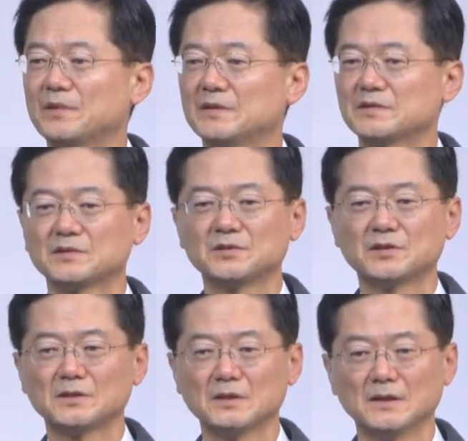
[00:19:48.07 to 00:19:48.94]
그래서
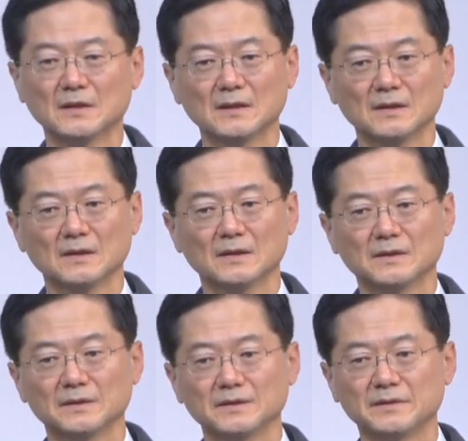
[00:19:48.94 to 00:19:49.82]
그들을
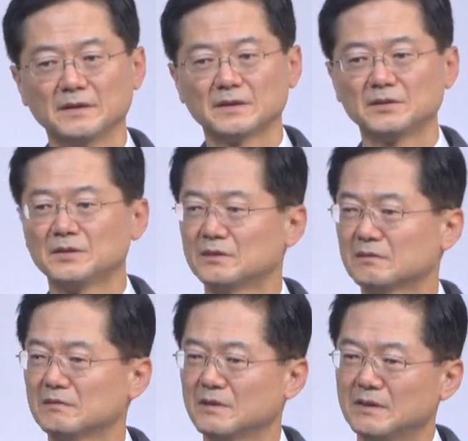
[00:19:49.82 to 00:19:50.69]

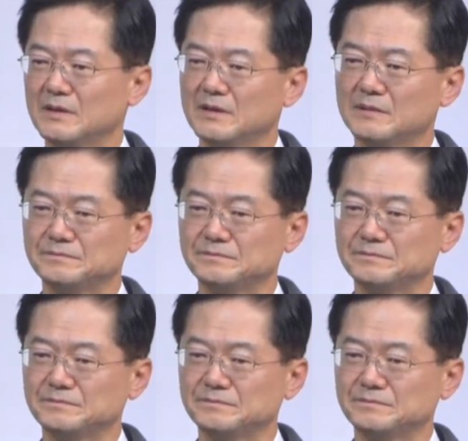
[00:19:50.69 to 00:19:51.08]
그들은 예,